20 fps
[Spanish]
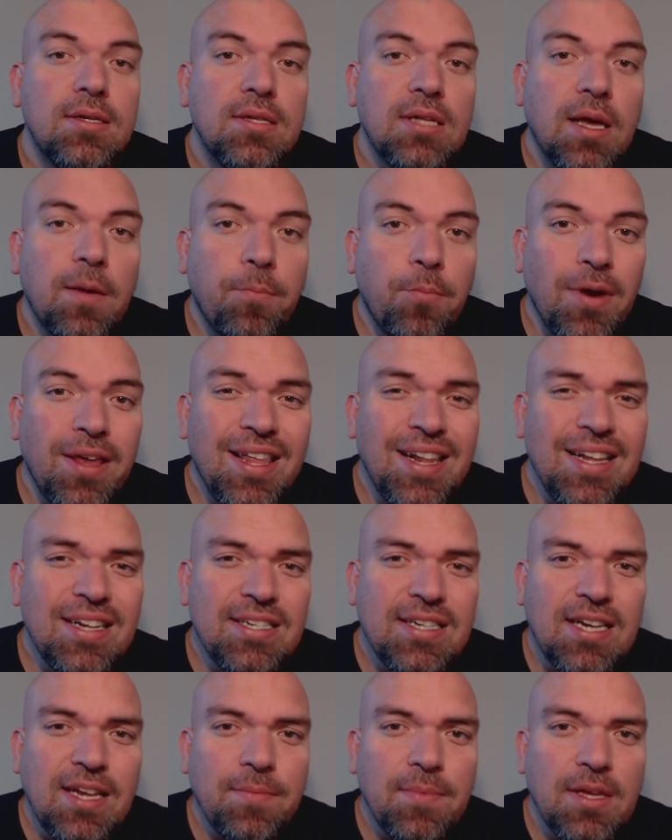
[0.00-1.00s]
Después del
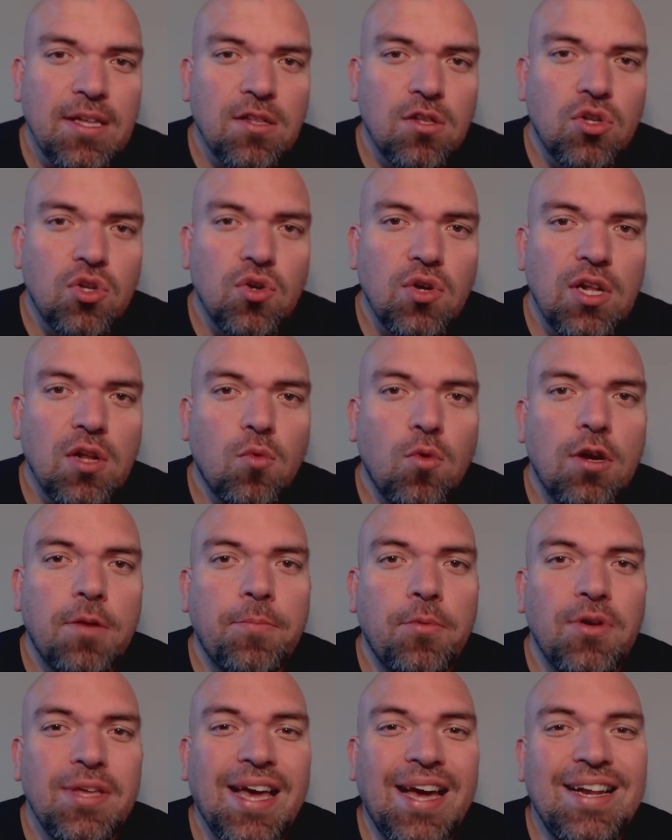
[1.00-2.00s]
entrenamiento el
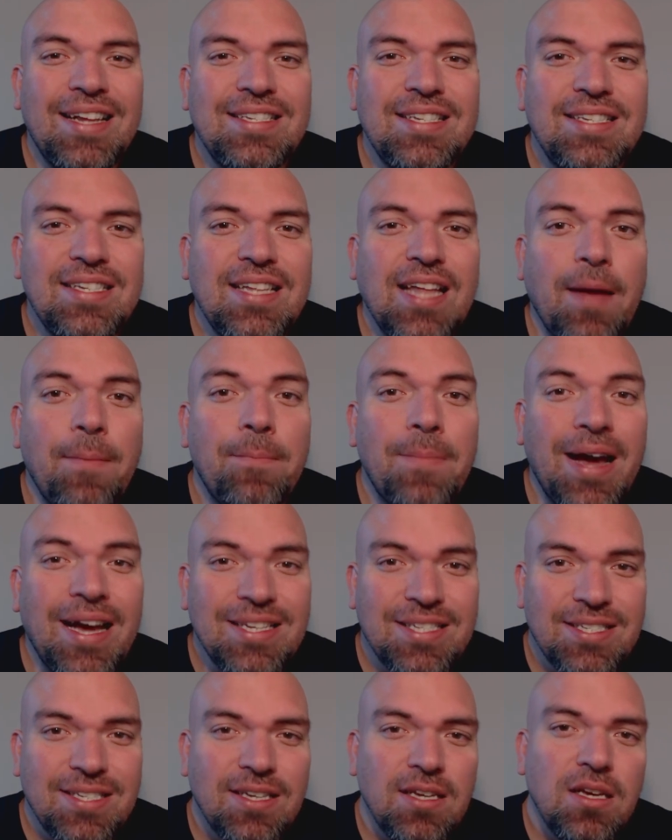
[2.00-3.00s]
cuerpo ya necesita
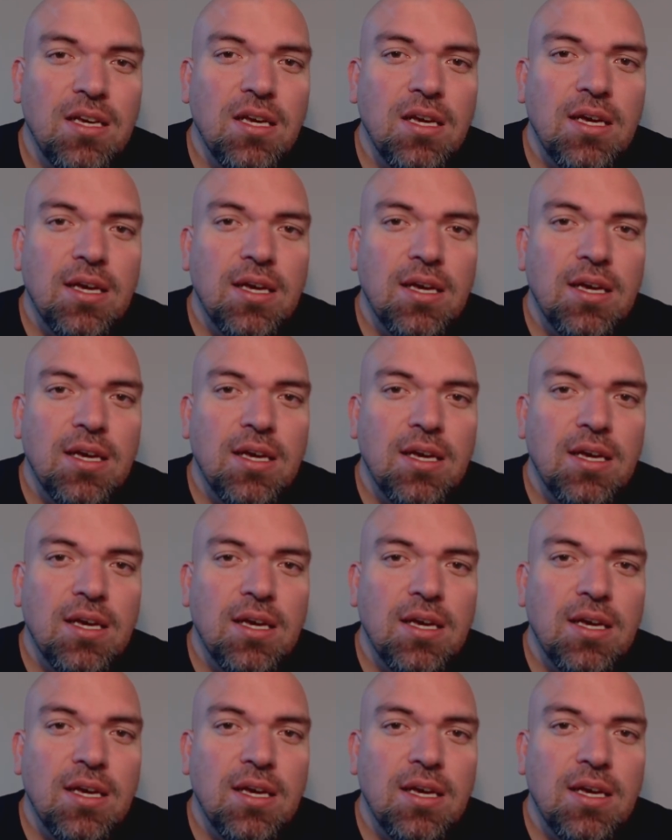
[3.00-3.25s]
más